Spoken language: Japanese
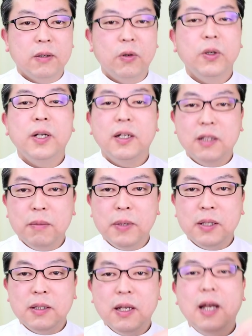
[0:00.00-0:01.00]
凝り固
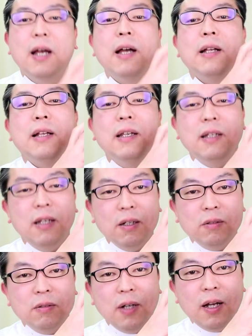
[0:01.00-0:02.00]
まった筋
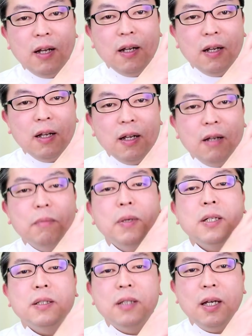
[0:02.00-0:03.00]
肉が
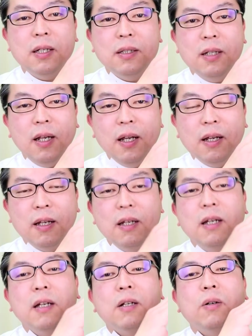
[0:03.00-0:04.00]
マッサージで
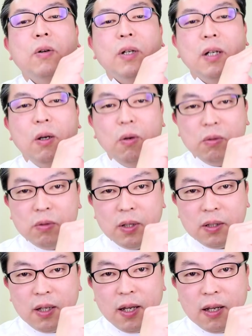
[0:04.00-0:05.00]
凝りがほぐ
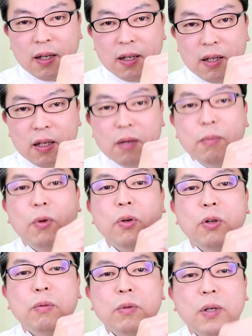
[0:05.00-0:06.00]
れて、
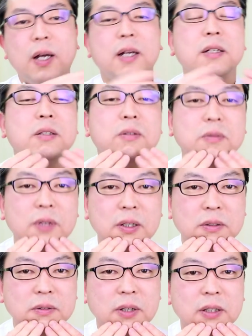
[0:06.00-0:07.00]
ボリュームが少
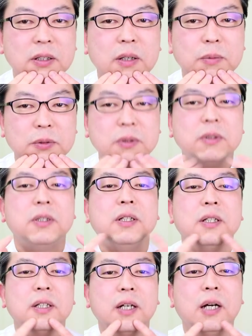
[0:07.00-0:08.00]
なくなった分、
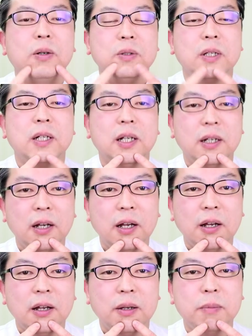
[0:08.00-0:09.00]
顎先
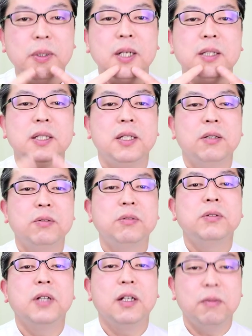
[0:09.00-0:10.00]
が目立ちにく
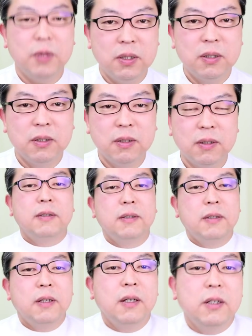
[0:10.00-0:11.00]
くなります。
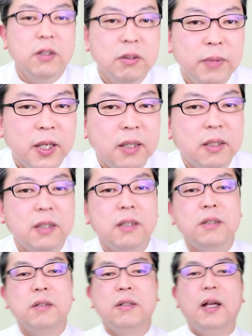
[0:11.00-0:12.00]
緩め方
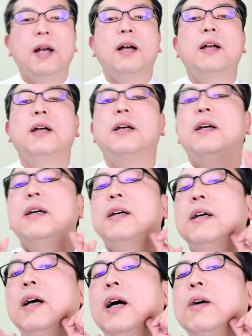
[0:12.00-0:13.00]
ですが、
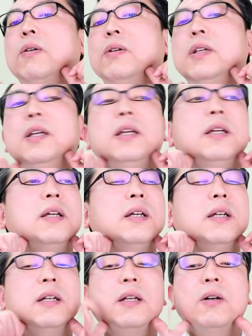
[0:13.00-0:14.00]
顎に
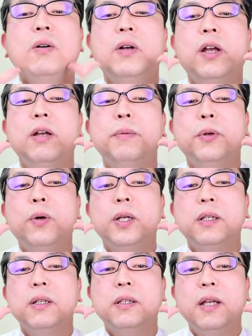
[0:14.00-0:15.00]
親指を
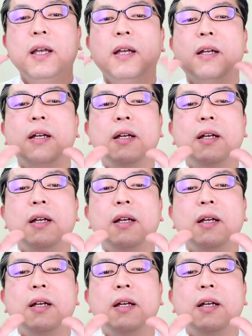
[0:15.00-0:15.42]
当てて、